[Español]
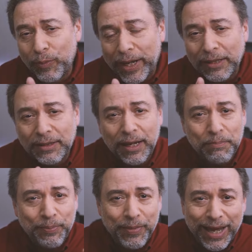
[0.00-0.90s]
tu país
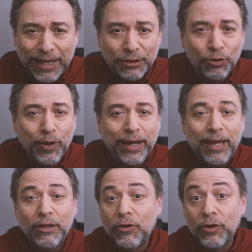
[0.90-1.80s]
hay esto,
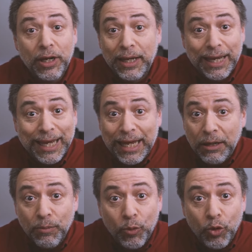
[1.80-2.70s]
aquello
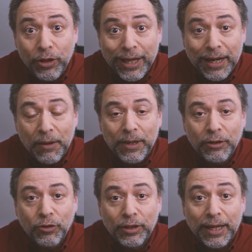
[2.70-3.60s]

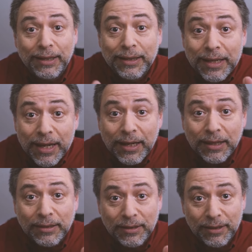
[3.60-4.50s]
invulnerable total.
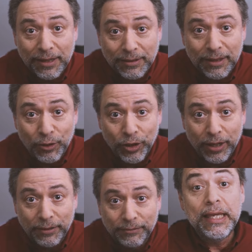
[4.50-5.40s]
Tienes que hacerlo
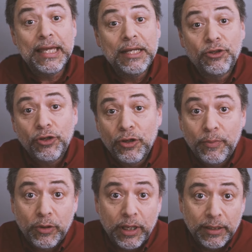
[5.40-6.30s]
ya. ¿Y quién soy
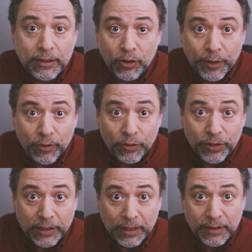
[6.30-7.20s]
yo? Porque si no me
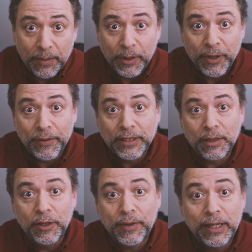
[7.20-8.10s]
conoces, es la primera vez
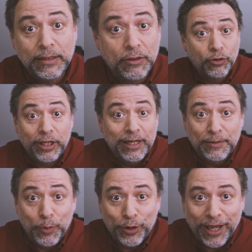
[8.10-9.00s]
que me ves, no
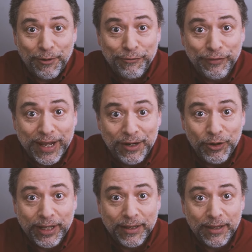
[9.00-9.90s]
tienes por qué confiar en
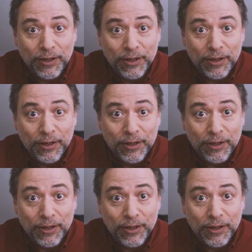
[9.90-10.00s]
lo que te